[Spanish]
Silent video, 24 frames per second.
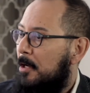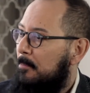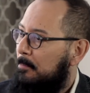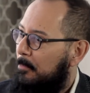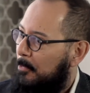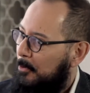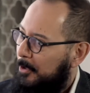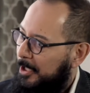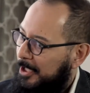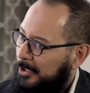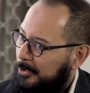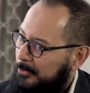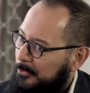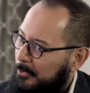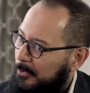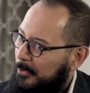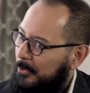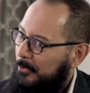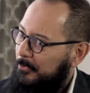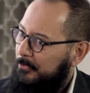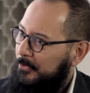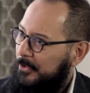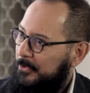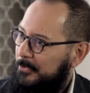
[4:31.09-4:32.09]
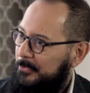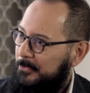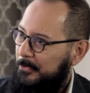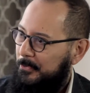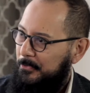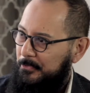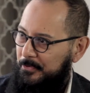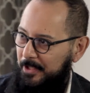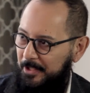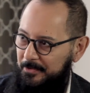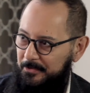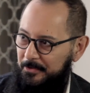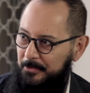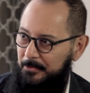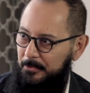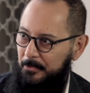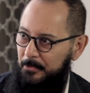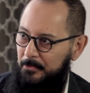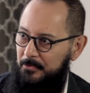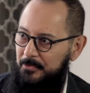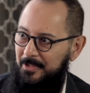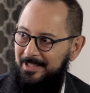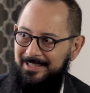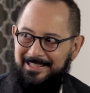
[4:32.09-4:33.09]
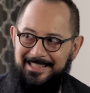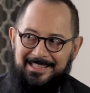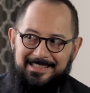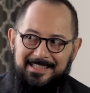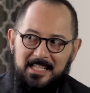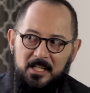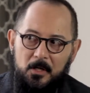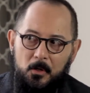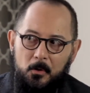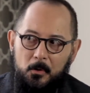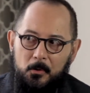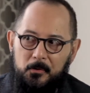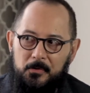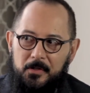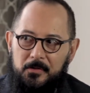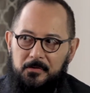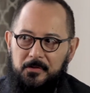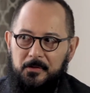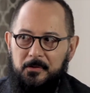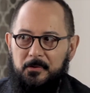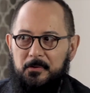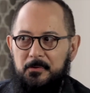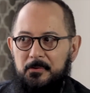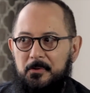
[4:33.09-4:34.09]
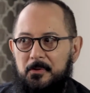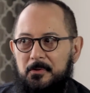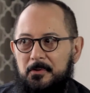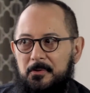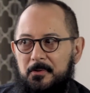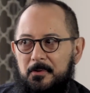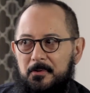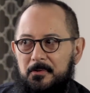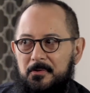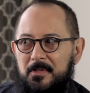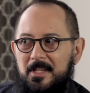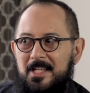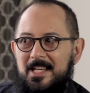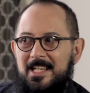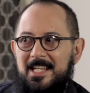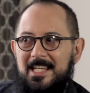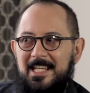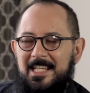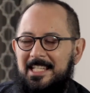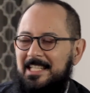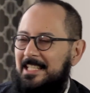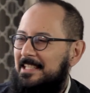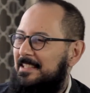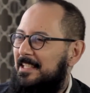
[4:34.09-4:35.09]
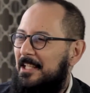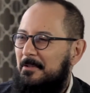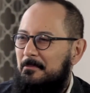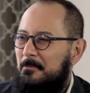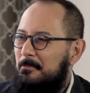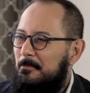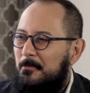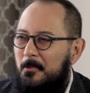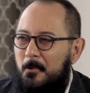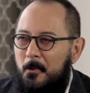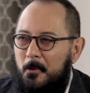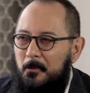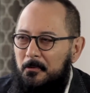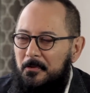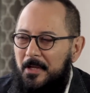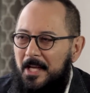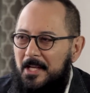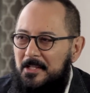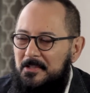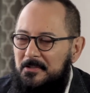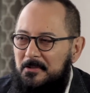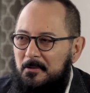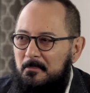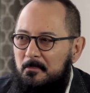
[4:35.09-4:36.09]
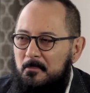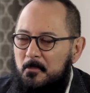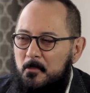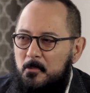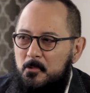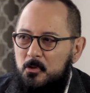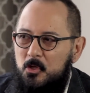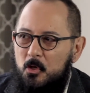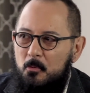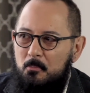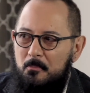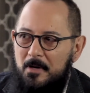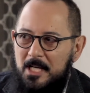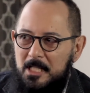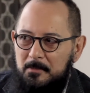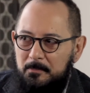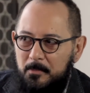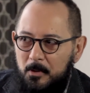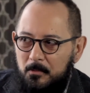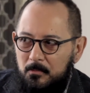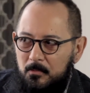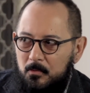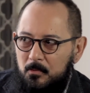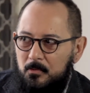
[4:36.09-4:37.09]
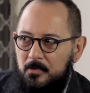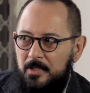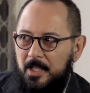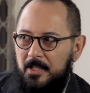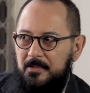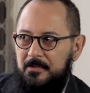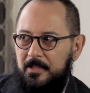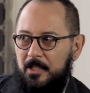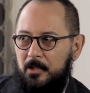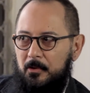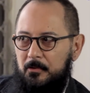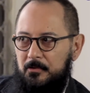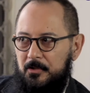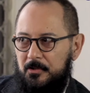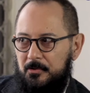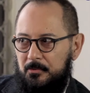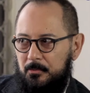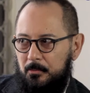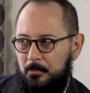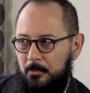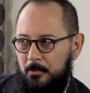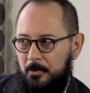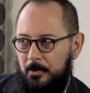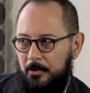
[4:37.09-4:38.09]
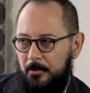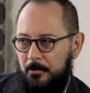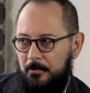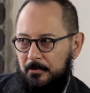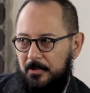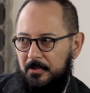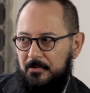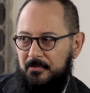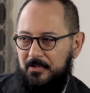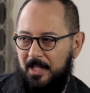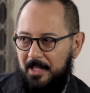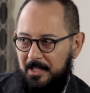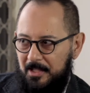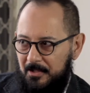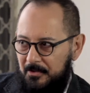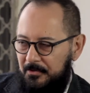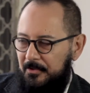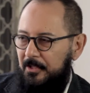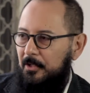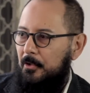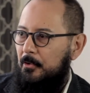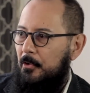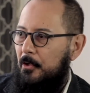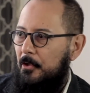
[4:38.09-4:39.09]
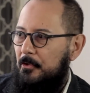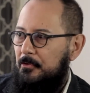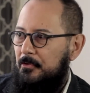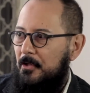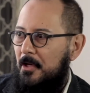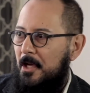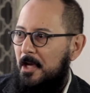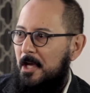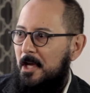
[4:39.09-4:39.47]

porque todos estos éxitos dicen cosas de nosotros y dicen cosas mucho más profundas que los estudios estadísticos,